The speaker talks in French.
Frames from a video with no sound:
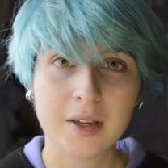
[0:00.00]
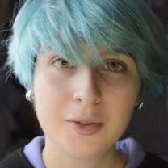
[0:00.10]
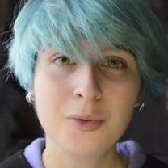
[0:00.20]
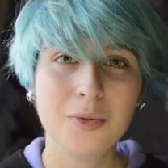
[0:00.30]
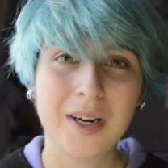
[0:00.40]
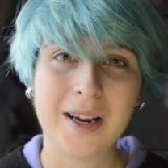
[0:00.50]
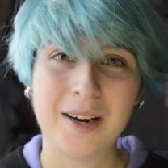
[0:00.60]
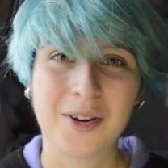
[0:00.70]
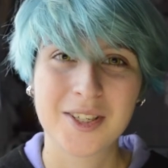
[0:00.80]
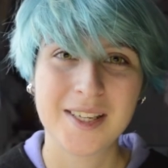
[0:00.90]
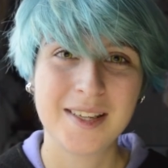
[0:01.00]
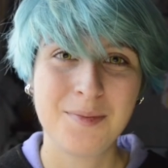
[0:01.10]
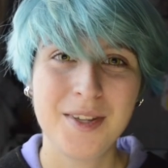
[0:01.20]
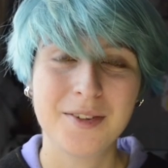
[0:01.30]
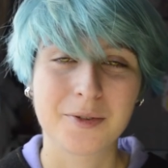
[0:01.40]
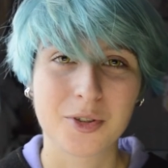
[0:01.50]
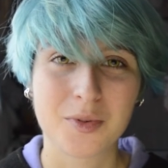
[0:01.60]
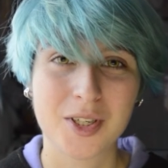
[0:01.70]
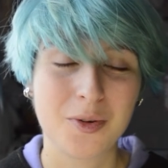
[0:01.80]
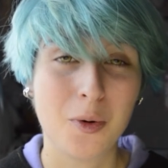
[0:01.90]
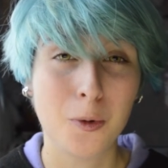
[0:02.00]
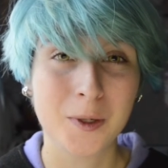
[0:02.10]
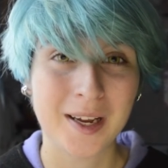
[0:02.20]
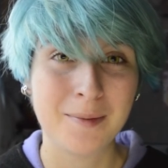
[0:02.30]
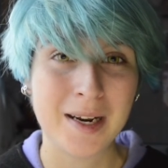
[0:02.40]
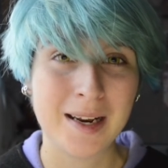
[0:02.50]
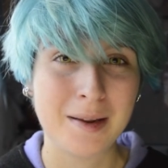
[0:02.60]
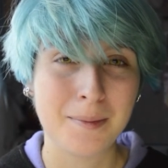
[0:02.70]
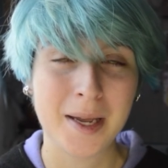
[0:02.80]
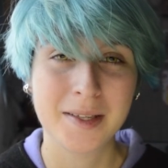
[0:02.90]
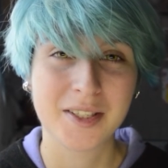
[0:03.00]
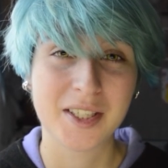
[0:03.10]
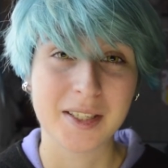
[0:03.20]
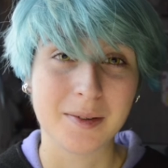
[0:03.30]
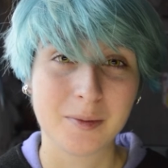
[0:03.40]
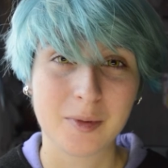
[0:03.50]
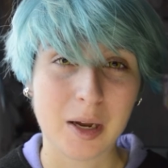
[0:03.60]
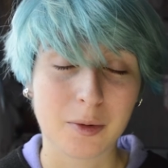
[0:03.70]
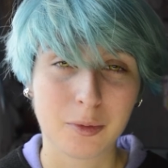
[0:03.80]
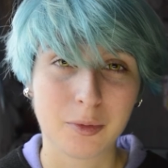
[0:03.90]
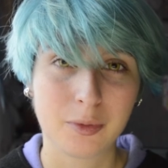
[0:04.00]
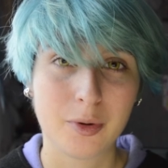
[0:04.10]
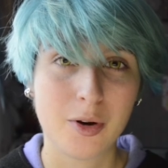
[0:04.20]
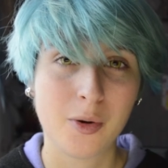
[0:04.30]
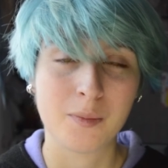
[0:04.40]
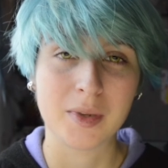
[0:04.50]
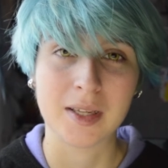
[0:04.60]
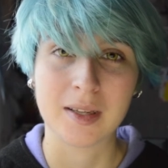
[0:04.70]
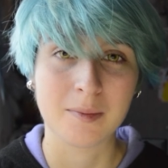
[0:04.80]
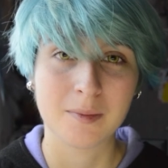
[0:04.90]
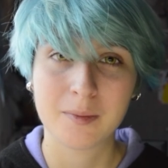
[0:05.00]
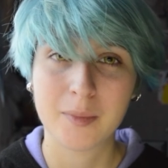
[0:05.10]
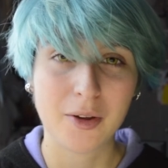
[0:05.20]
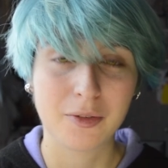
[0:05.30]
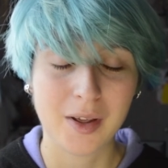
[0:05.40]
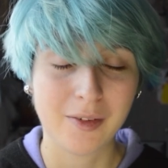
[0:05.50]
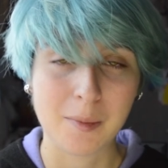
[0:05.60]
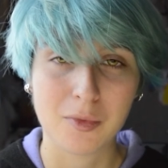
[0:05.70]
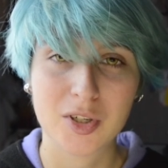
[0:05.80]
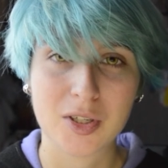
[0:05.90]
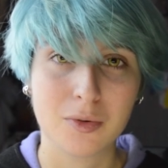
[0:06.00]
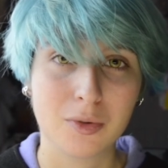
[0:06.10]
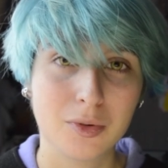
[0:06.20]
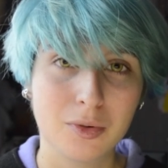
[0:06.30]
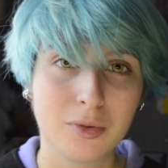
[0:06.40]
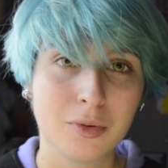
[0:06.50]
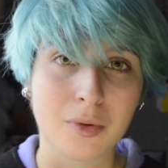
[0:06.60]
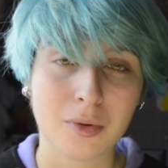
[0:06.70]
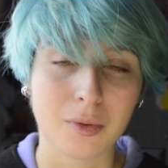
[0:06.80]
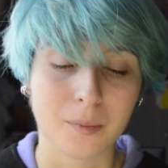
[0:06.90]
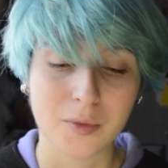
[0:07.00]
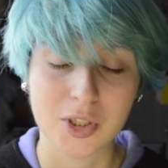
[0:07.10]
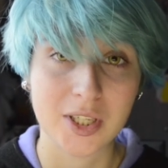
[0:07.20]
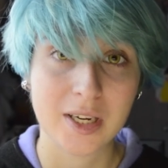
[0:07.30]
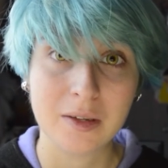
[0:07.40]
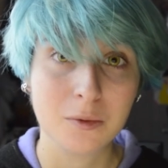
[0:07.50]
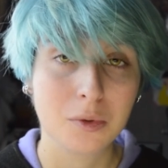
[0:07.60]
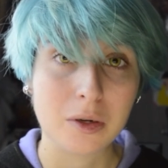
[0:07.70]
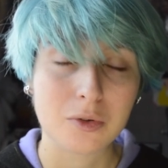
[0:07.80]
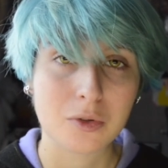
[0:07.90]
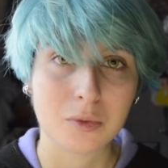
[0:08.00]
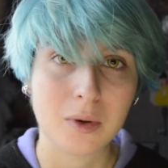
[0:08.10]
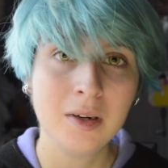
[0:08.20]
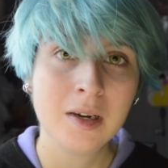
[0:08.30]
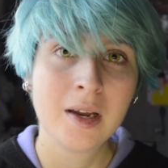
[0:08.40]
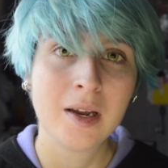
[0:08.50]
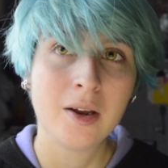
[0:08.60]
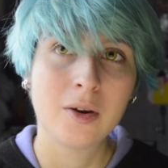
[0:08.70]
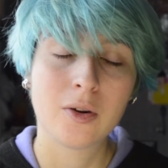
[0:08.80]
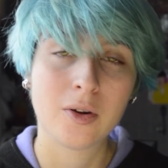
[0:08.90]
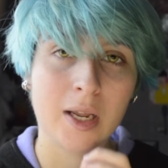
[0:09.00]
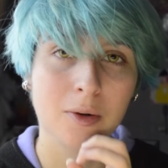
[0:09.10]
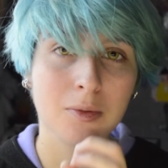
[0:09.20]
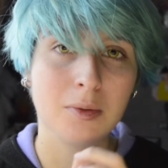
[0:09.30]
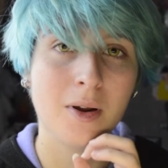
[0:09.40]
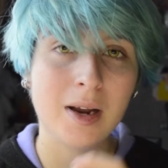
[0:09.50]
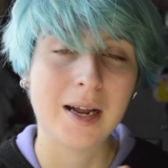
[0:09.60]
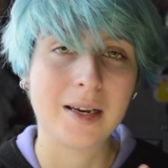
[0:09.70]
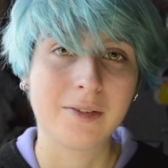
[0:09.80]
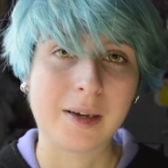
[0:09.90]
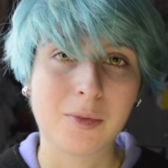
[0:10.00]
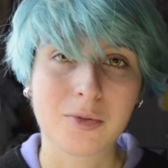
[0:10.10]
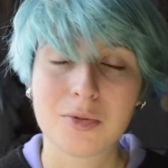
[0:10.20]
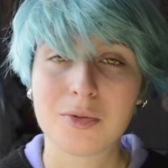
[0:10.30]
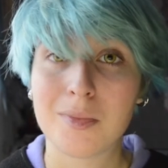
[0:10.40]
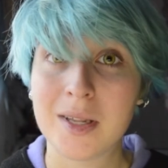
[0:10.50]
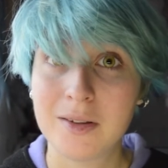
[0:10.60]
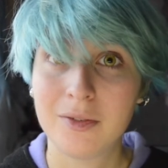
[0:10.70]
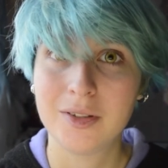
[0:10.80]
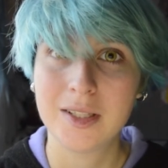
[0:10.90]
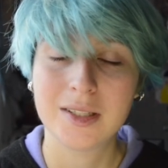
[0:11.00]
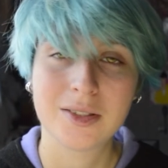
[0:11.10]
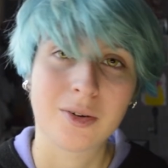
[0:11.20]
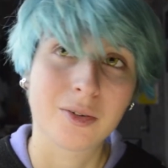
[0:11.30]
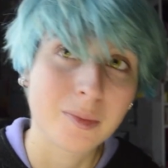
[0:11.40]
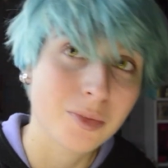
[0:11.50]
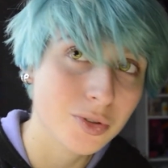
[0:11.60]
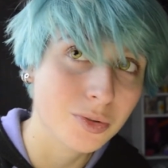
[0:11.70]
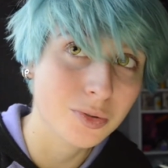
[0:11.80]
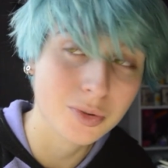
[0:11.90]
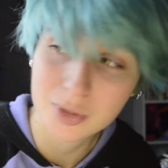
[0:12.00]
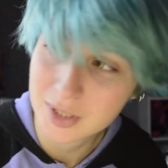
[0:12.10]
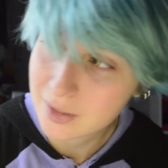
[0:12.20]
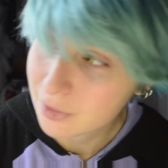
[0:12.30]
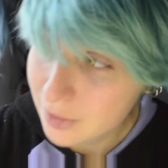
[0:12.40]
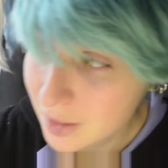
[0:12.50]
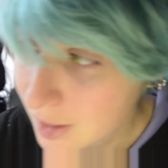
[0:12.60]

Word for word: Donc voilà, alors je les ai mises, franchement j'ai eu aucun mal à les mettre, j'ai un confort mais parfait, vraiment j'ai aucune euh, gêne ou quoi que ce soit. la couleur elle est vraiment juste magnifique, genre vraiment je, kiffe.